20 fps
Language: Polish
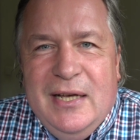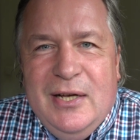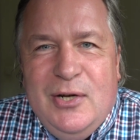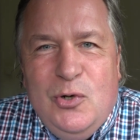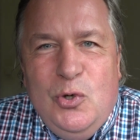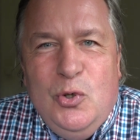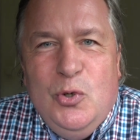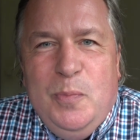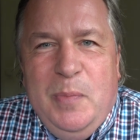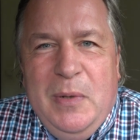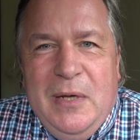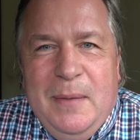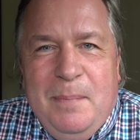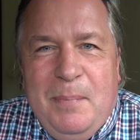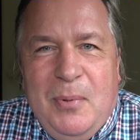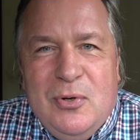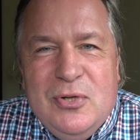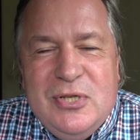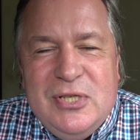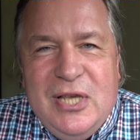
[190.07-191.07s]
chluby
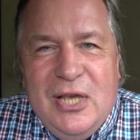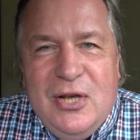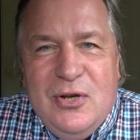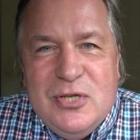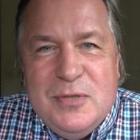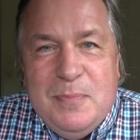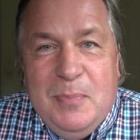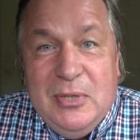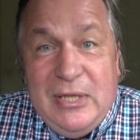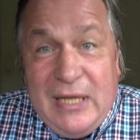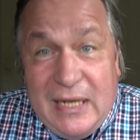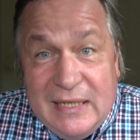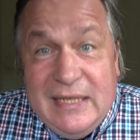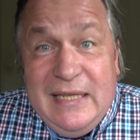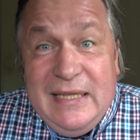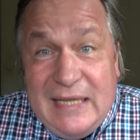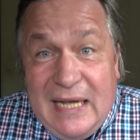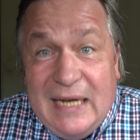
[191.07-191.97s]
polskiej gospodarki.